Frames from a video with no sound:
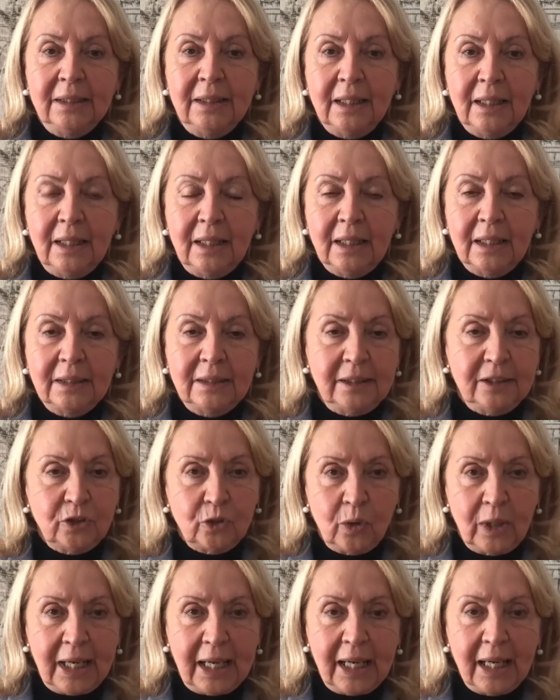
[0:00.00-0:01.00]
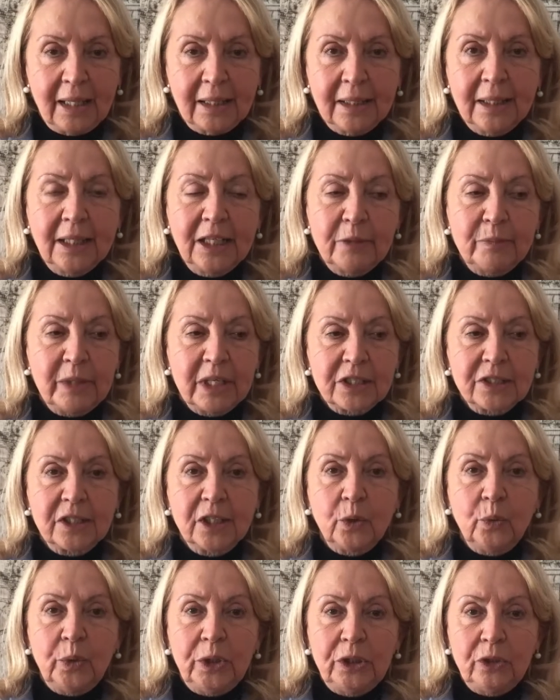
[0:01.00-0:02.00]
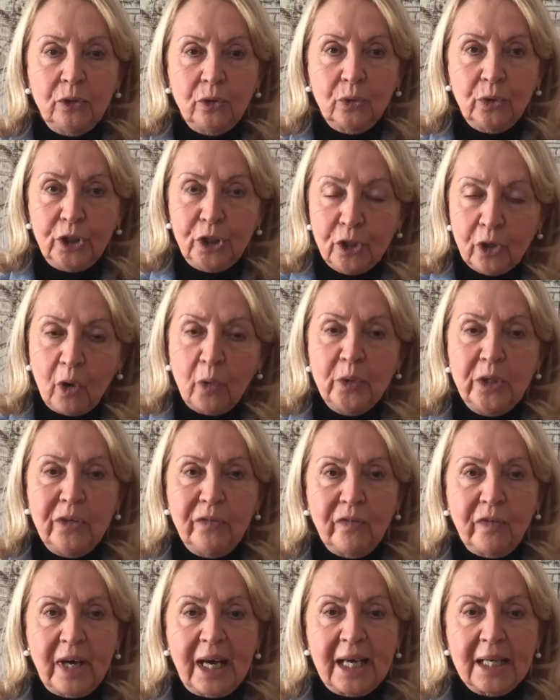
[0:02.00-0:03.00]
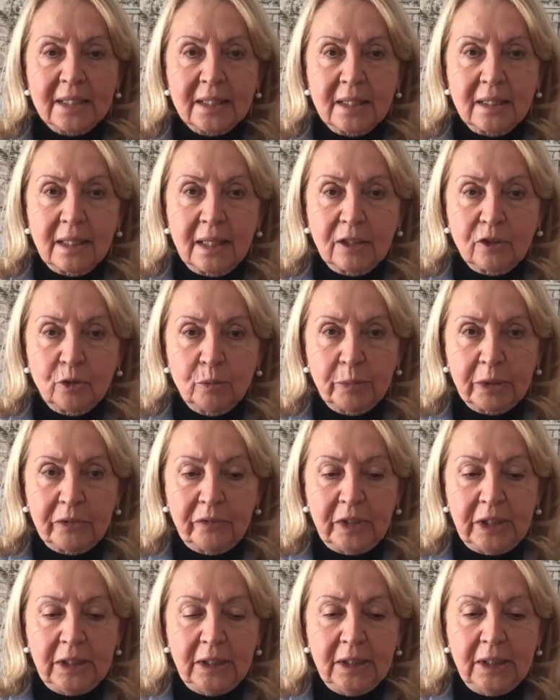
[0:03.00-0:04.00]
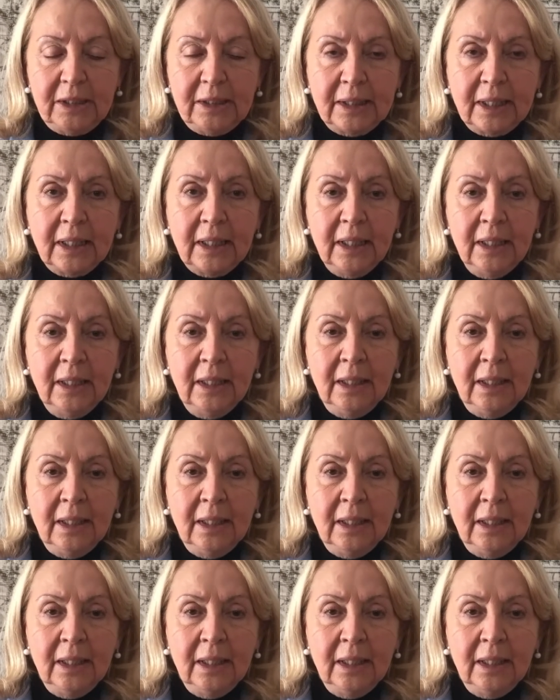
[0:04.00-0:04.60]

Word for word: del titolare che mi ha seguito in ogni fase della compravendita